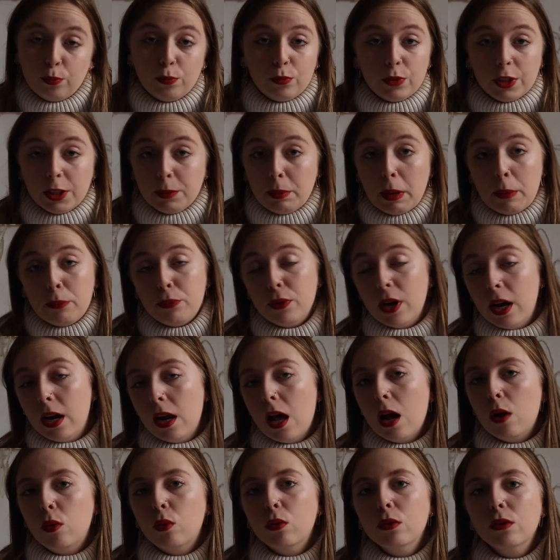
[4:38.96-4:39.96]
j'ai pas pu aller
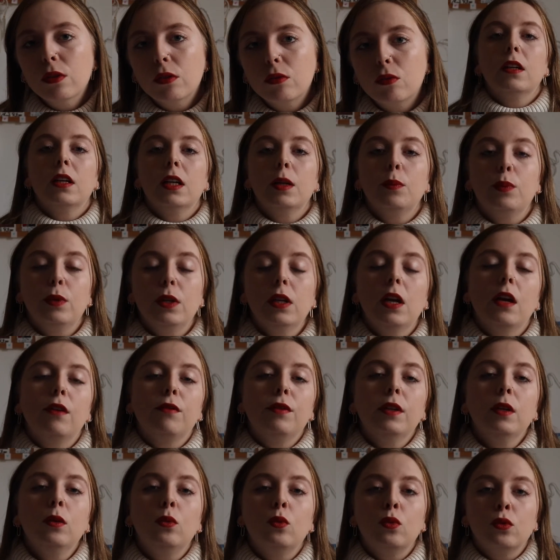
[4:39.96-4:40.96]
à Londres. Et puis la
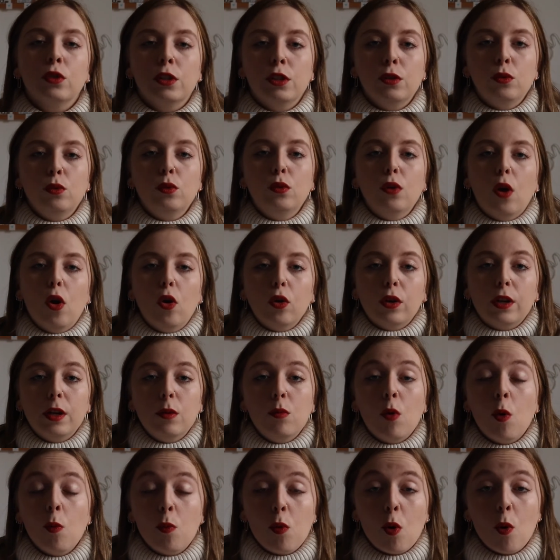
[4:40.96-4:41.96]
vie continue
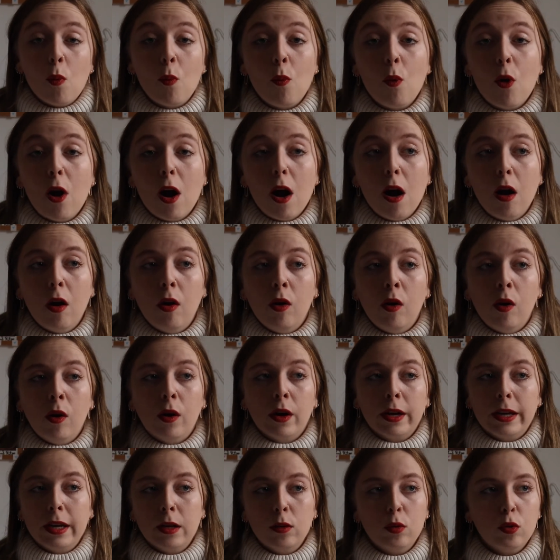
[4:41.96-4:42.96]
tranquillement pour moi,
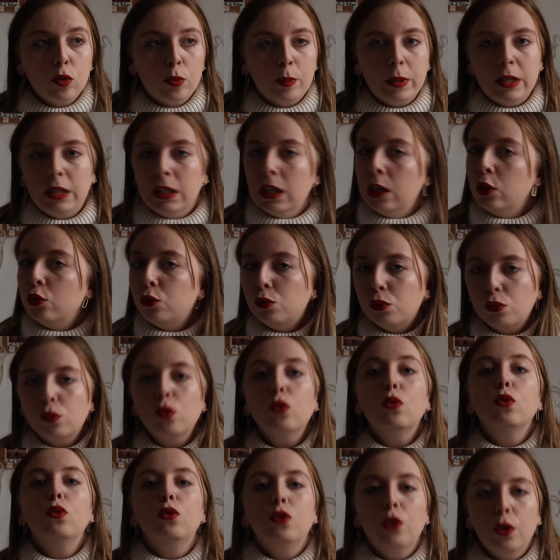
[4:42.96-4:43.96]
rien de spécial
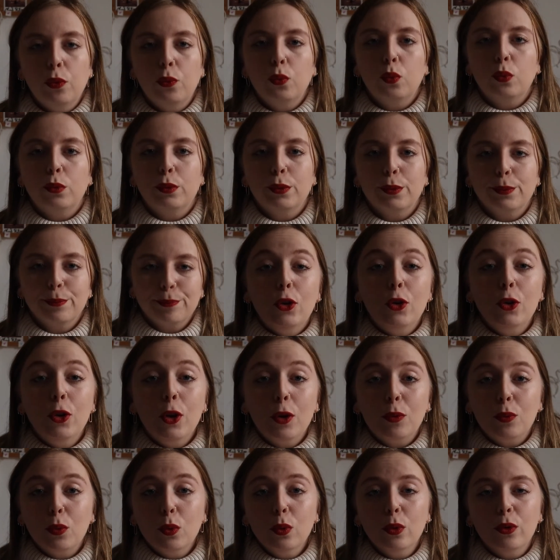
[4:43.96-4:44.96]
jusqu'au 9 août. Le
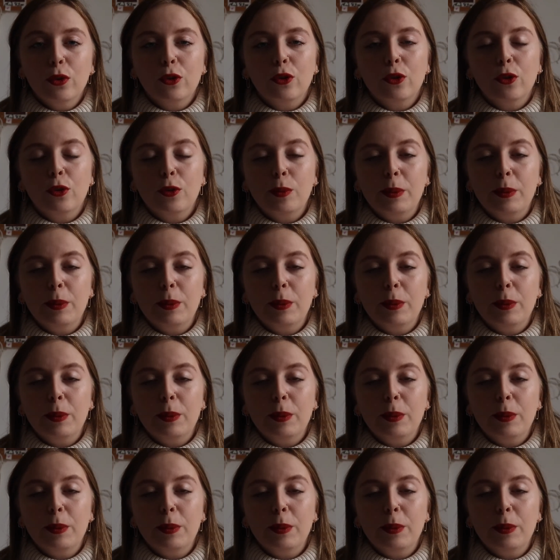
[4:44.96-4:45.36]
9 août, je suis